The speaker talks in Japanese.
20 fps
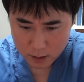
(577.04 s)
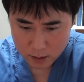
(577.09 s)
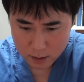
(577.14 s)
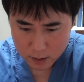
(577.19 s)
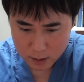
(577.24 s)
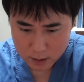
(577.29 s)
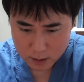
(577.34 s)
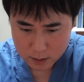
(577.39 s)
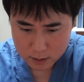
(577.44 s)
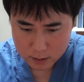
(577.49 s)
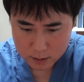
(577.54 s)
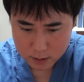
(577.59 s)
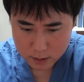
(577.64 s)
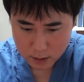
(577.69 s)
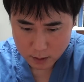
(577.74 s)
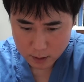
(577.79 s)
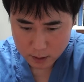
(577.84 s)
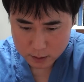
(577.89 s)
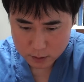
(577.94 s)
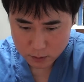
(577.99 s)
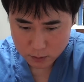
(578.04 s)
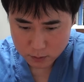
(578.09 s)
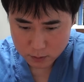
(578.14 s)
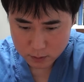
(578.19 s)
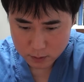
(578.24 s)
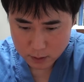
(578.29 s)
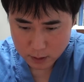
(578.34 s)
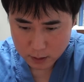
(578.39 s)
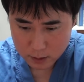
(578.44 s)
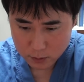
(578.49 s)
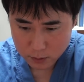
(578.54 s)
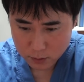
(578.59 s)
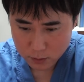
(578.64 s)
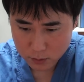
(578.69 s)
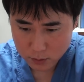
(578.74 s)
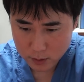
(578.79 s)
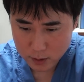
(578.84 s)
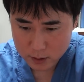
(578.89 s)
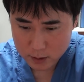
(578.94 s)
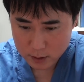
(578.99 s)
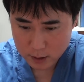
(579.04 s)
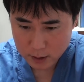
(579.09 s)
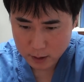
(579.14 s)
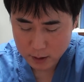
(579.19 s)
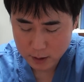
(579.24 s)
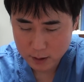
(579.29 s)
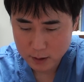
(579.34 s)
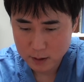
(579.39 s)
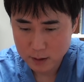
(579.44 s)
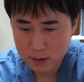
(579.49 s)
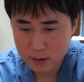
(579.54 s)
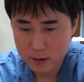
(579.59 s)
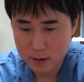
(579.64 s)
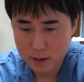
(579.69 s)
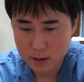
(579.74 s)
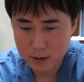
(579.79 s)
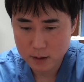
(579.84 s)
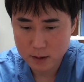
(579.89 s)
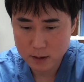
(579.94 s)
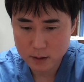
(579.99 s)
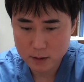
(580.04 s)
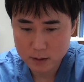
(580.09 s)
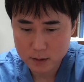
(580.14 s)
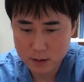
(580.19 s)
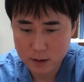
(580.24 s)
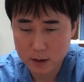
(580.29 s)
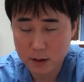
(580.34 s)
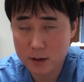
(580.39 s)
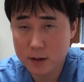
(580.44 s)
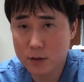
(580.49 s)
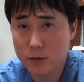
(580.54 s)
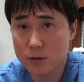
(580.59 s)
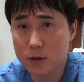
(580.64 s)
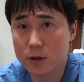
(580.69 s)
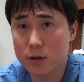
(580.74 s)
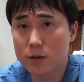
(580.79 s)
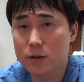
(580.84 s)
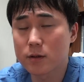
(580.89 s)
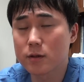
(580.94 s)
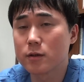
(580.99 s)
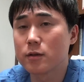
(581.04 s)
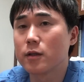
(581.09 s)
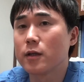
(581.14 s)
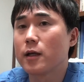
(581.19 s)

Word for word: はいじゃあそんなところですねはいじゃあ以上です